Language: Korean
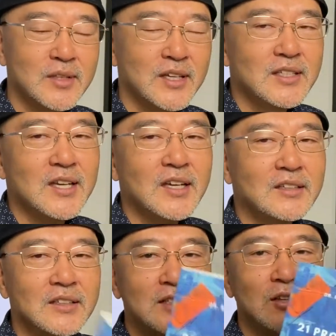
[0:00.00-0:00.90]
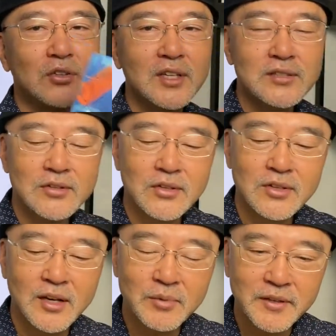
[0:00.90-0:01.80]
이 책은 어떻게
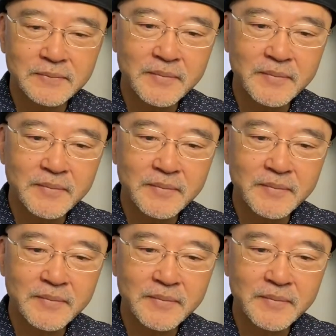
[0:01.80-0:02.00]
써졌냐면